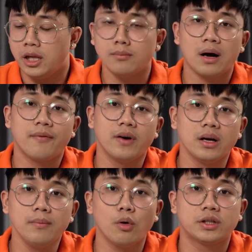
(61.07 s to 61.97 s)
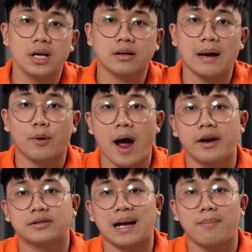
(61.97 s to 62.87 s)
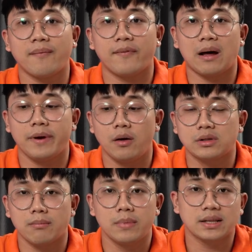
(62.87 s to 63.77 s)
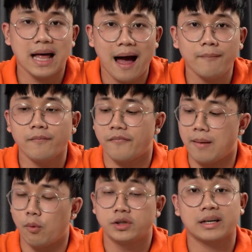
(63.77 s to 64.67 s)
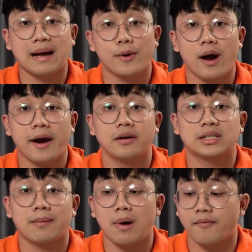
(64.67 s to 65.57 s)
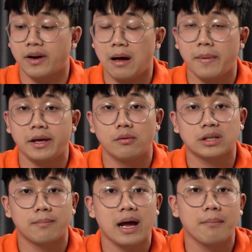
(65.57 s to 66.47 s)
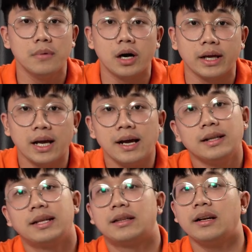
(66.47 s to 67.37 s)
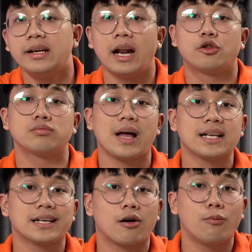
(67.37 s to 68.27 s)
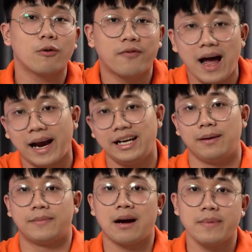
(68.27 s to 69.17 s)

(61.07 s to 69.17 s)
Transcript: nhưng mà với một chiếc camera được ra mắt vào năm 2018 và một chiếc camera được ra mắt vào năm 2020 thì tất nhiên là chúng ta sẽ có một vài cái điểm khác